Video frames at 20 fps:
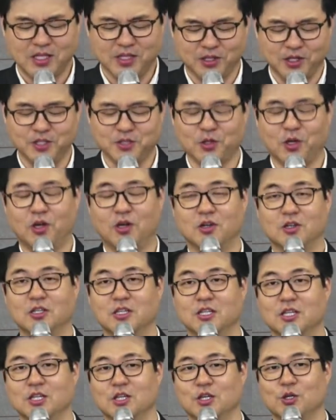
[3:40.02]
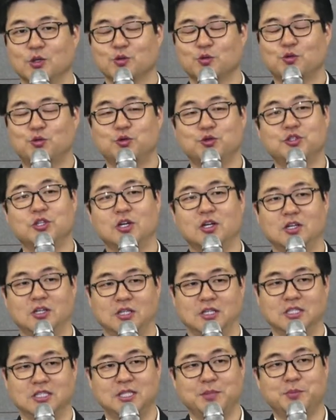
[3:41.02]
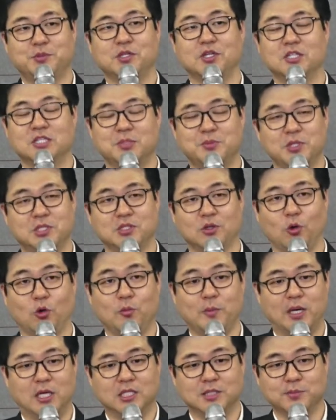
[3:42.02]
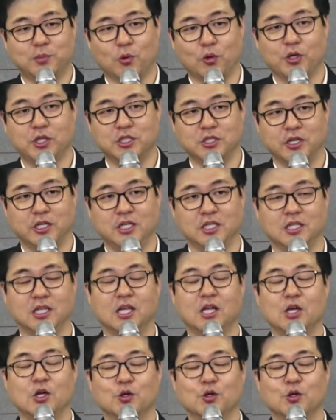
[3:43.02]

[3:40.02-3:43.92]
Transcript: 그래서 9절, 10절, 11절 오늘 말씀 보기 전에